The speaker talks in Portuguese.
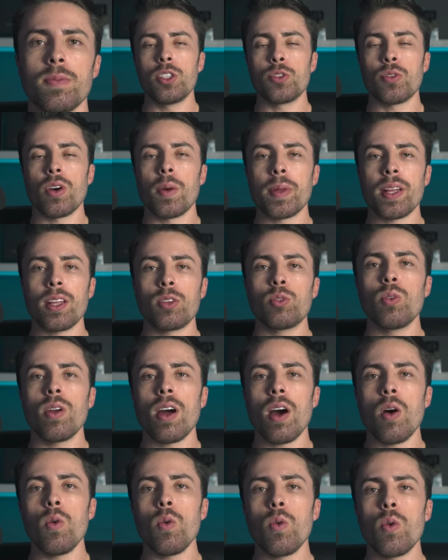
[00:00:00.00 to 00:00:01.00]
E de forma
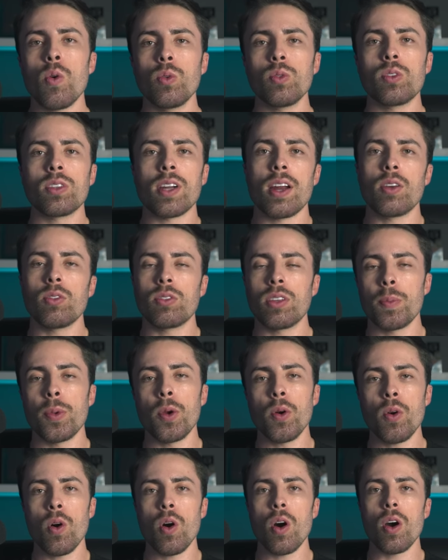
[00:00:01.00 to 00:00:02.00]
natural, o contrário
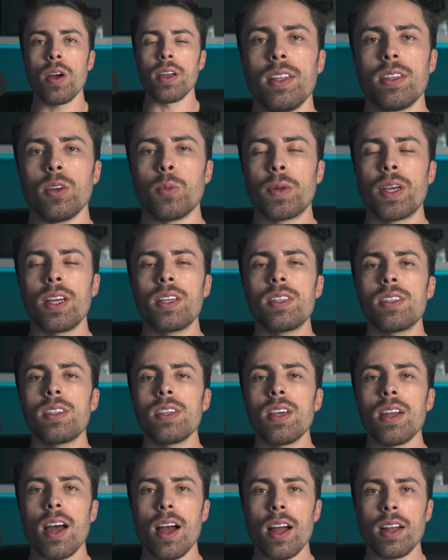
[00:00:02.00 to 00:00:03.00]
também ocorre. Então, por que, que
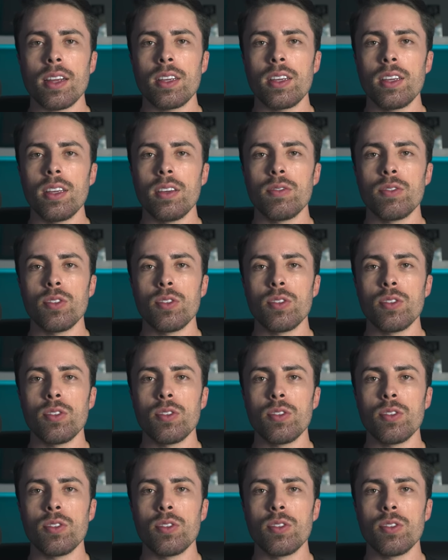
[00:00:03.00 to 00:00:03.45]
será que